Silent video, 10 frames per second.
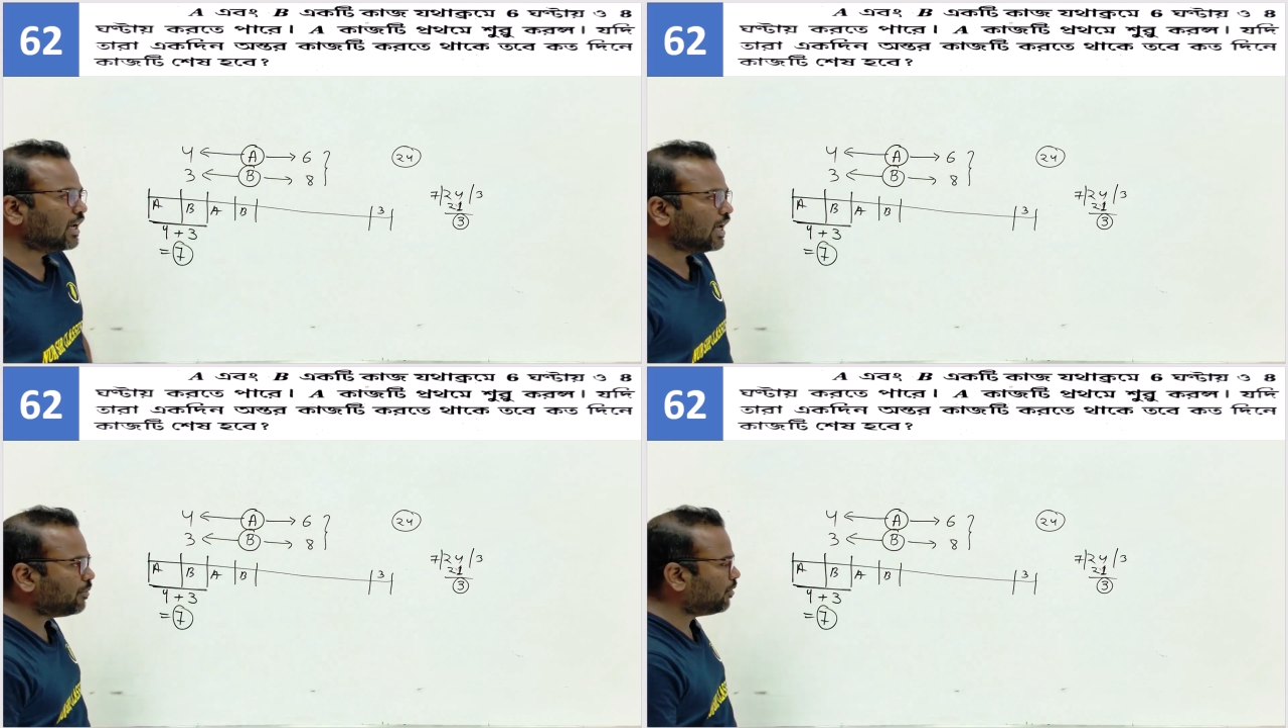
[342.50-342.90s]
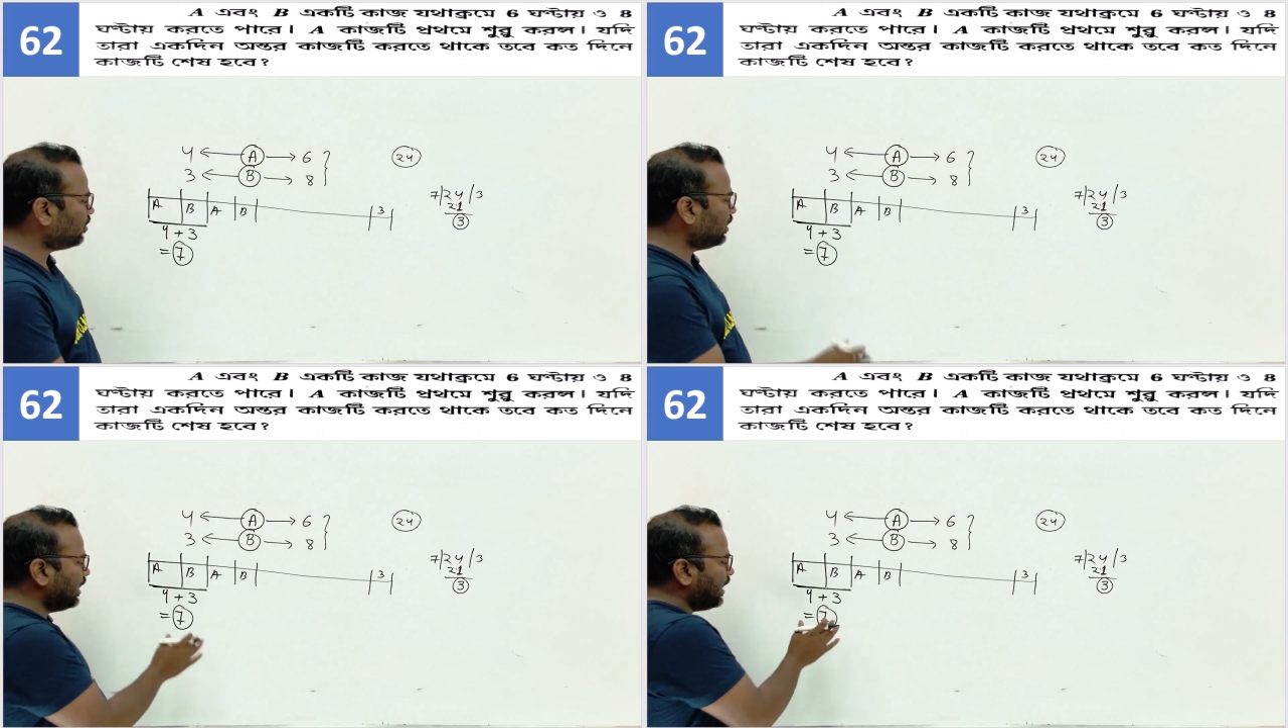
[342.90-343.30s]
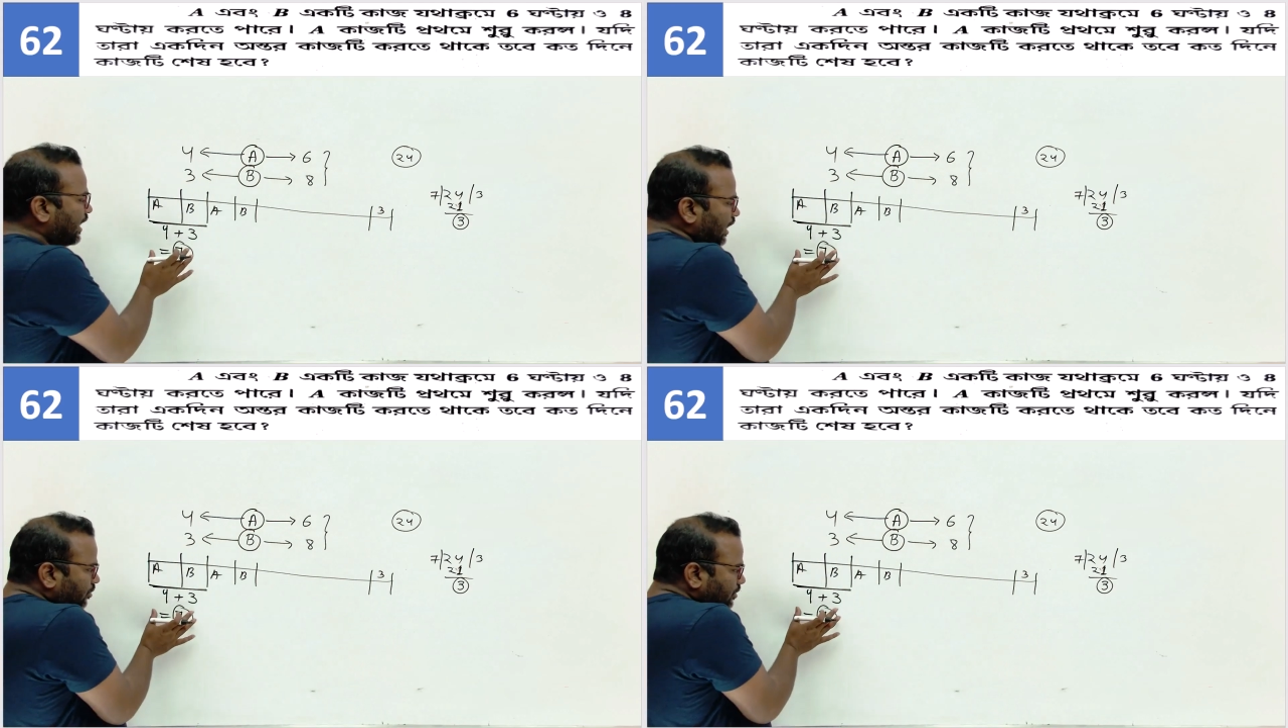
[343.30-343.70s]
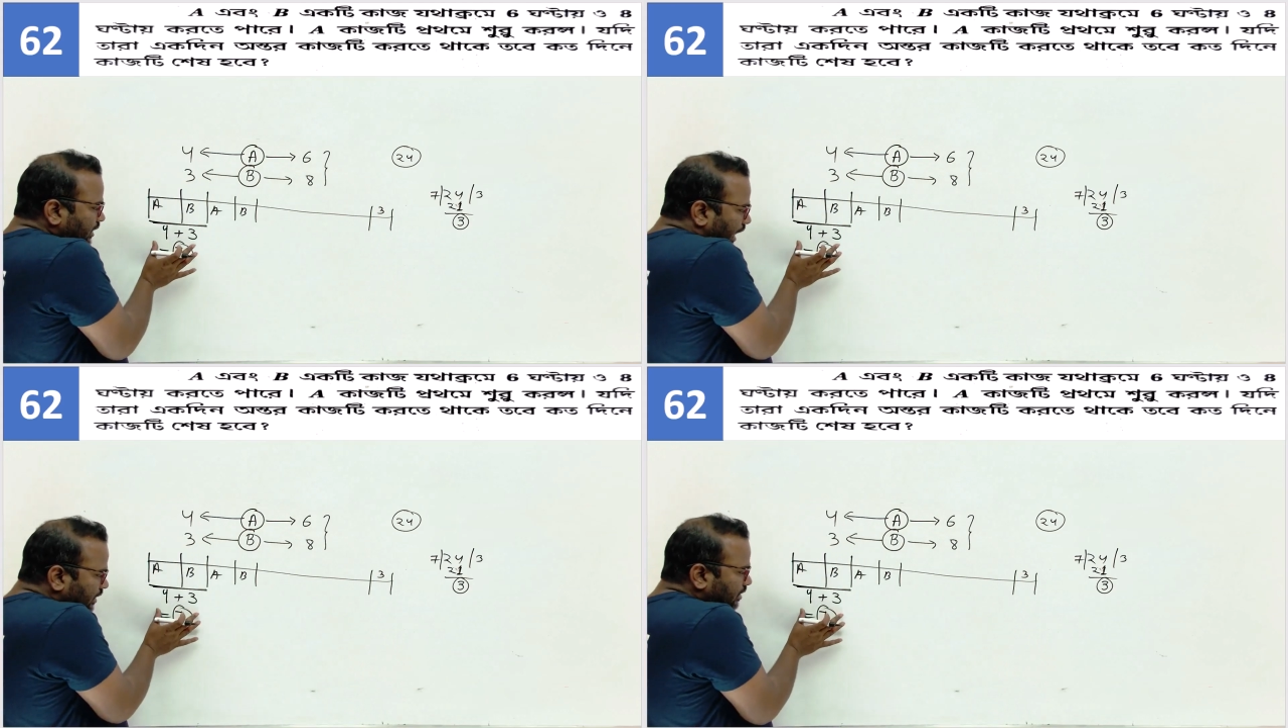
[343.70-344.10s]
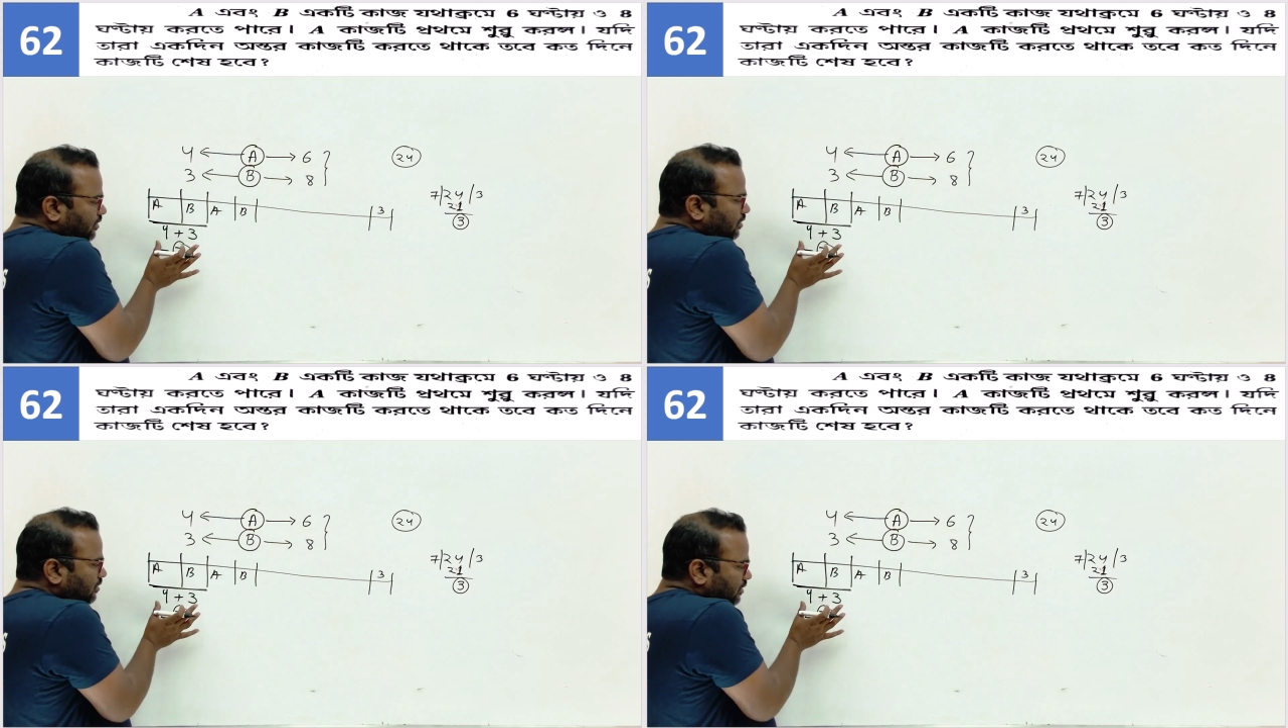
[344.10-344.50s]
এবং এরকম সাত
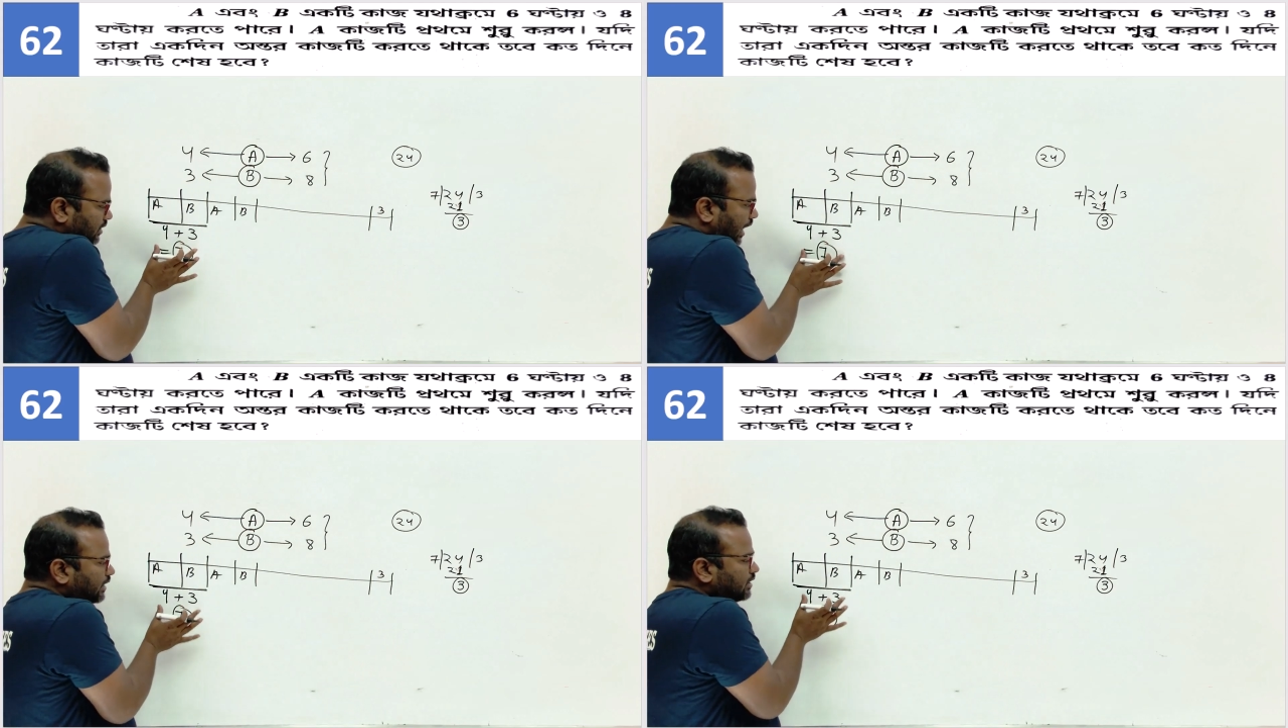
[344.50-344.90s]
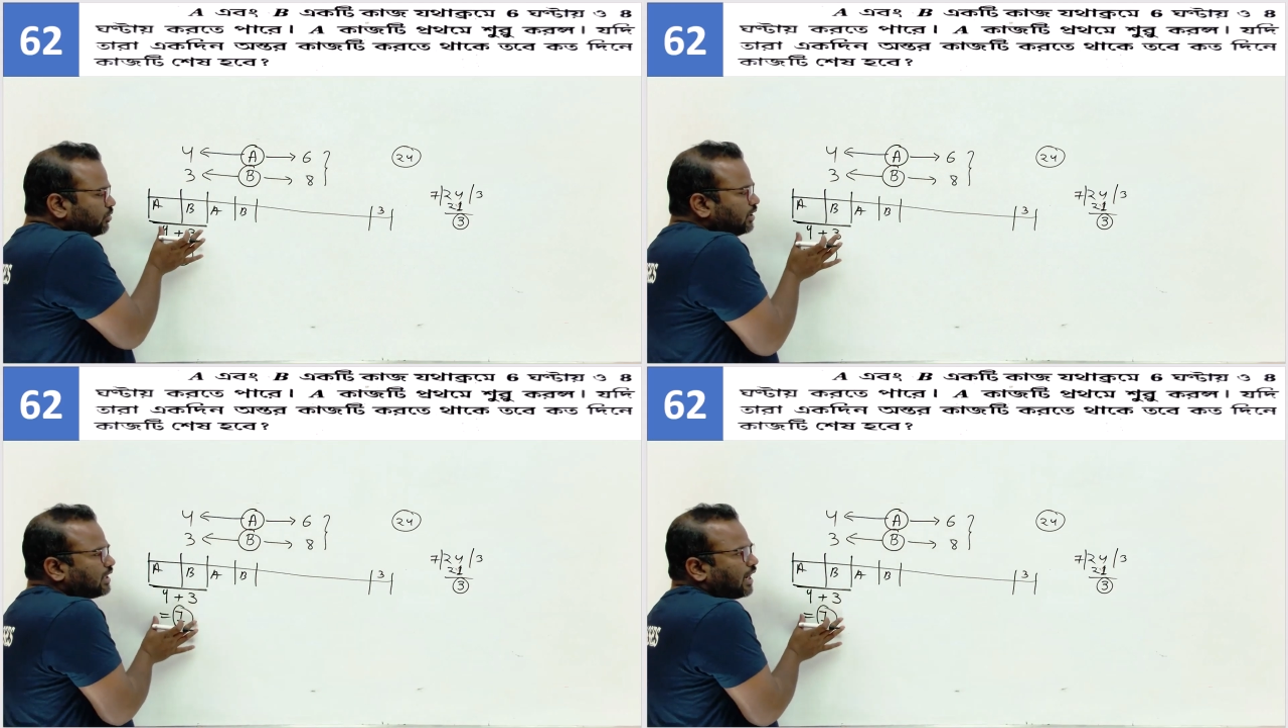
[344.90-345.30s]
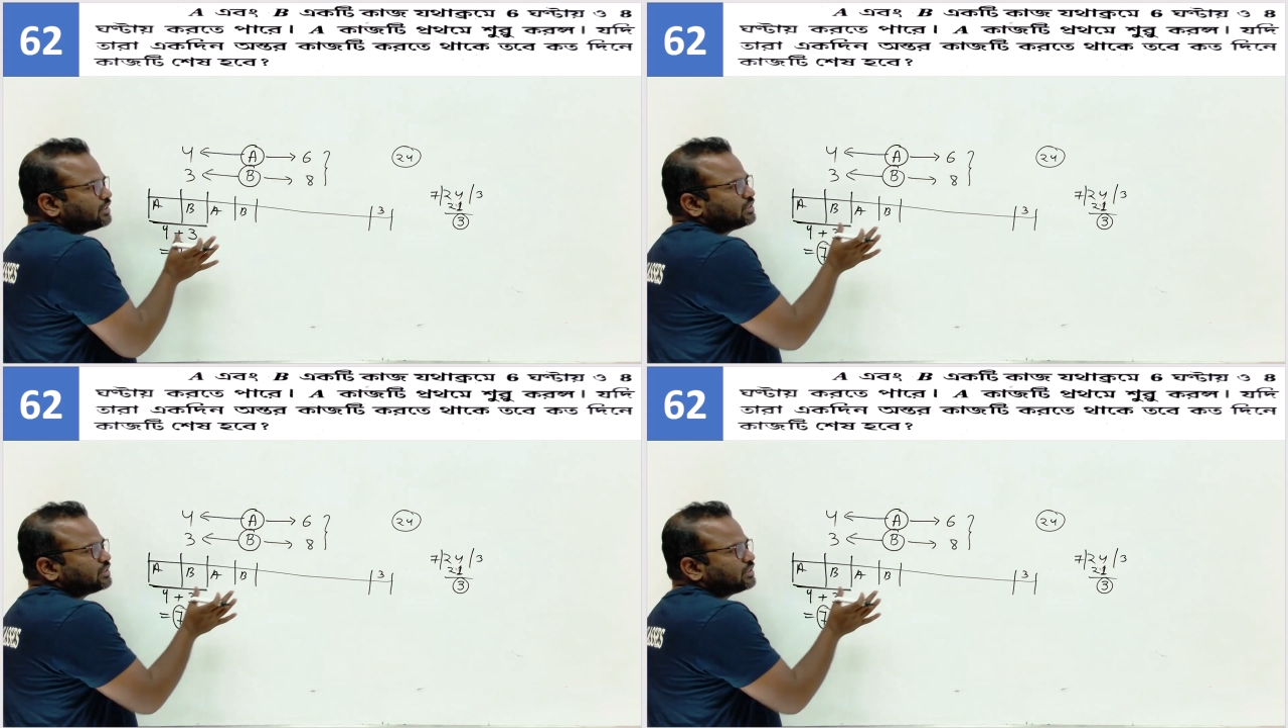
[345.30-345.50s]
সাত ইউনিট কাজ